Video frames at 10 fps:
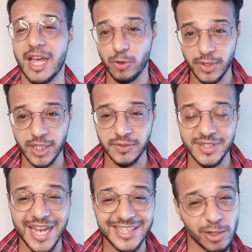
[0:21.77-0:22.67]
a
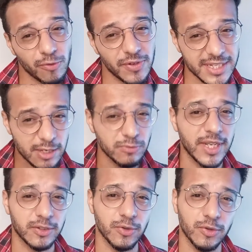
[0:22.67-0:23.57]
lucratividade e a conversão
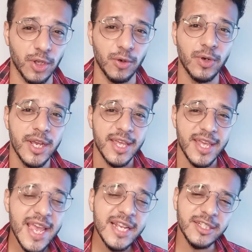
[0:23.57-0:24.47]
dentro do teu
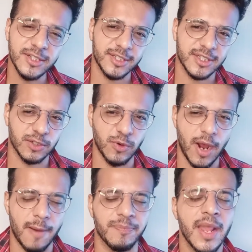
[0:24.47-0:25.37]

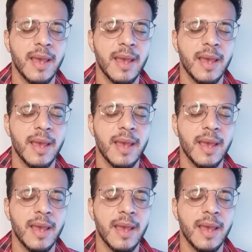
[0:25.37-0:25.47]
Instagram.